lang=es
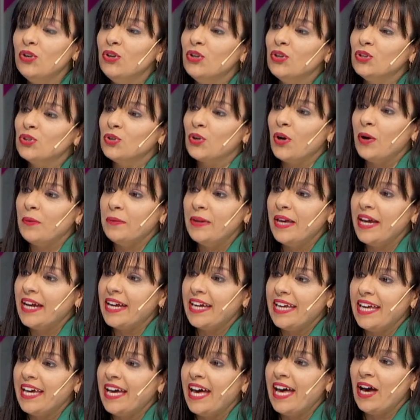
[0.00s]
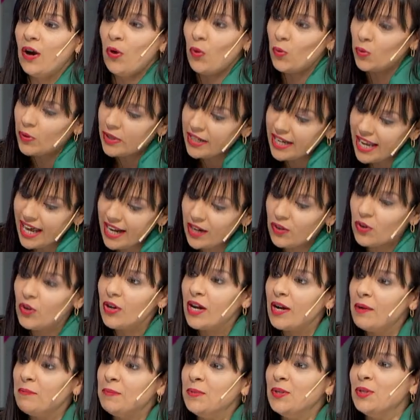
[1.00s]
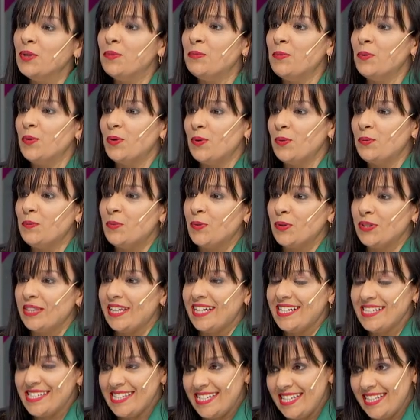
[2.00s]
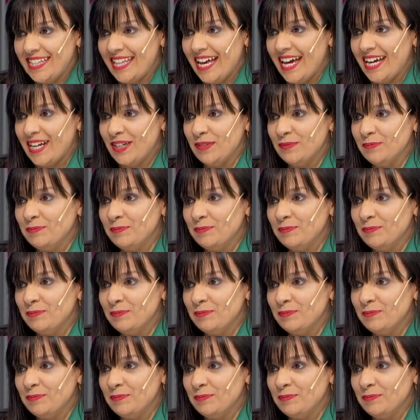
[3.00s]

todavía queda un largo camino por, por transitar.